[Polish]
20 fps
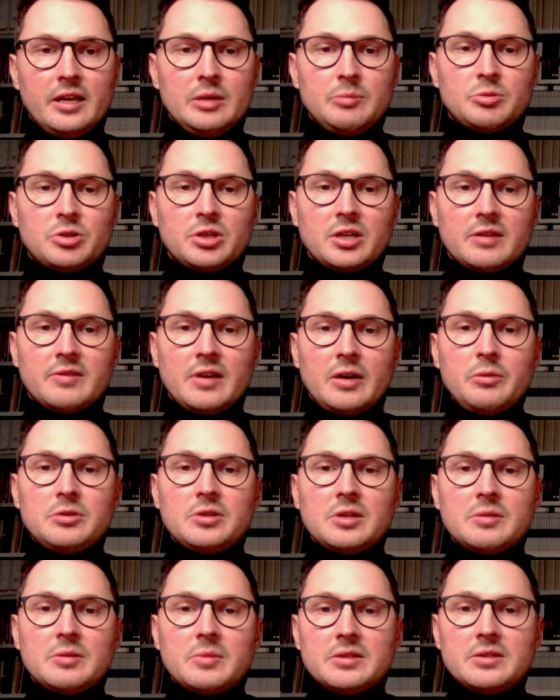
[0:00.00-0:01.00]
i
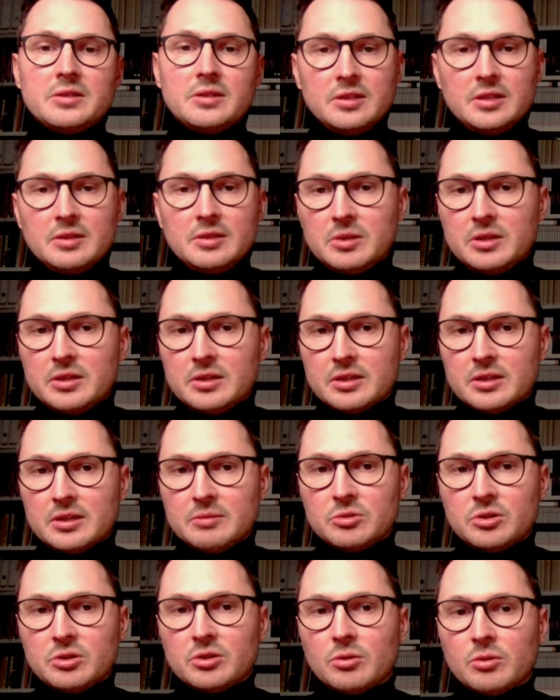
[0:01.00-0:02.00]
przejawiały się między innymi
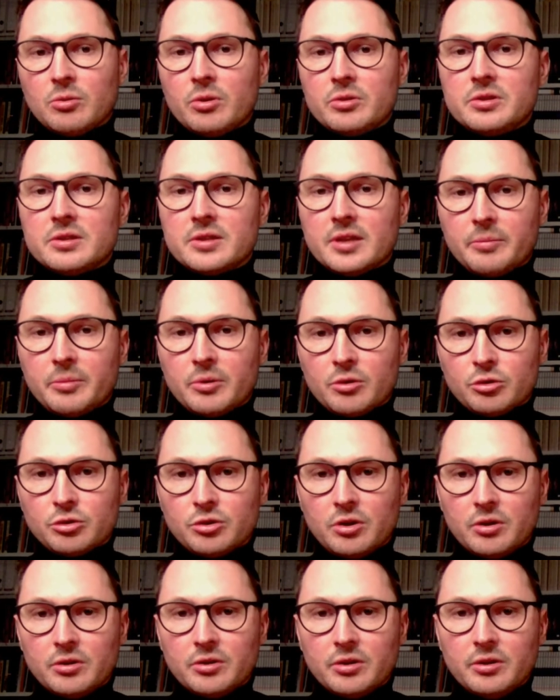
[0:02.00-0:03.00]
tym, że do Łodzi
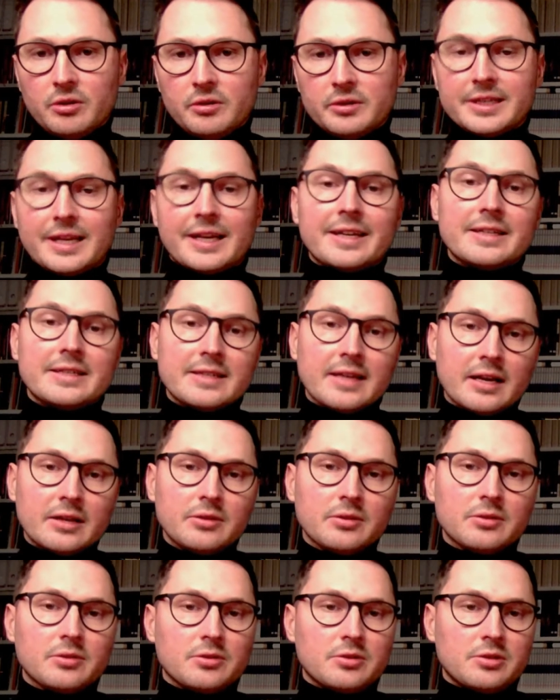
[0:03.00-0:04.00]
zaproszono,
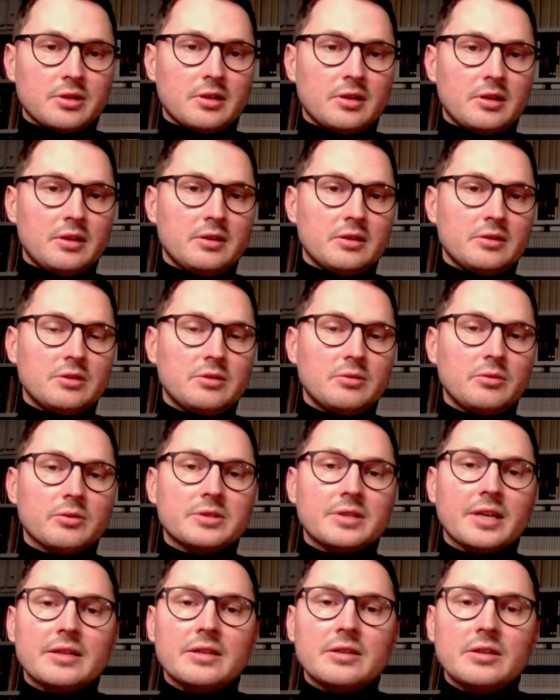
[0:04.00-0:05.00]
zachęcano do osiedlenia się
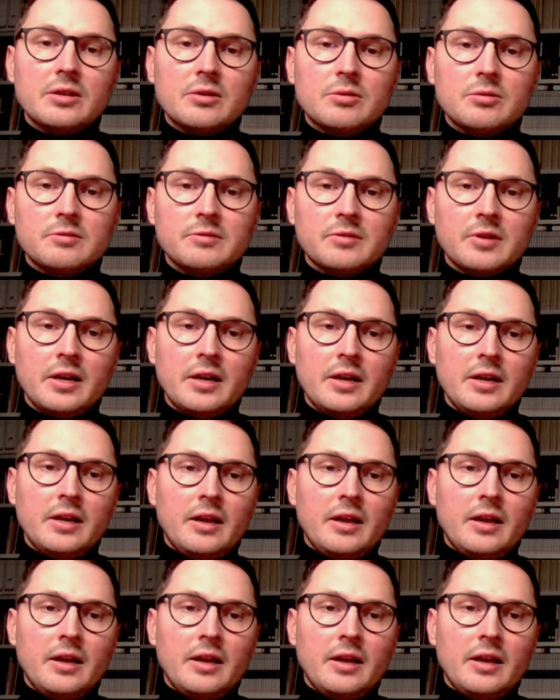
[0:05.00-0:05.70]
osadników